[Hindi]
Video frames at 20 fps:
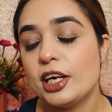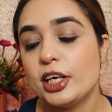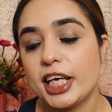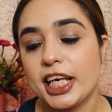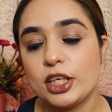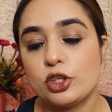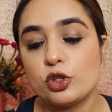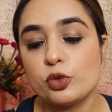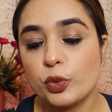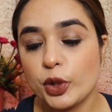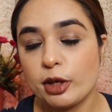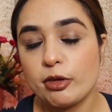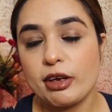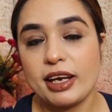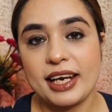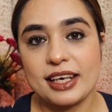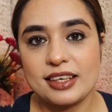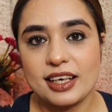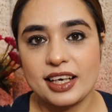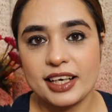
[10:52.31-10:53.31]
ये टू पॉइंट
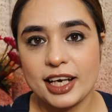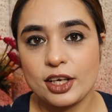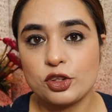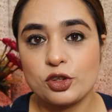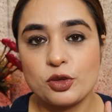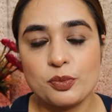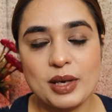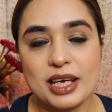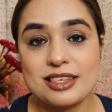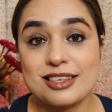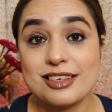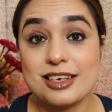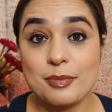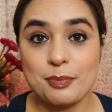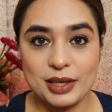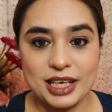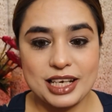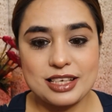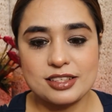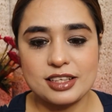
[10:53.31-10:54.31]
एट आ गया तो मैं इसे
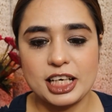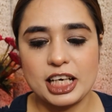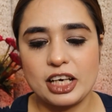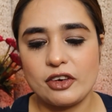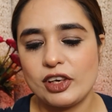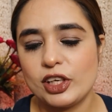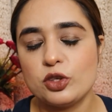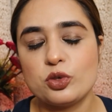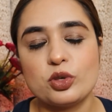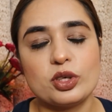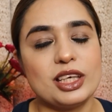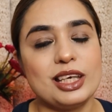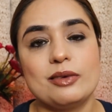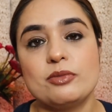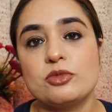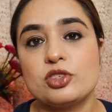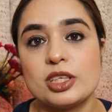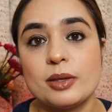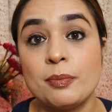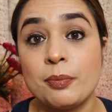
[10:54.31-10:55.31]
रिप्लेस करने वाली हूँ क्योंकि ये
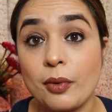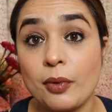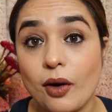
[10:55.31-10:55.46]
मुझे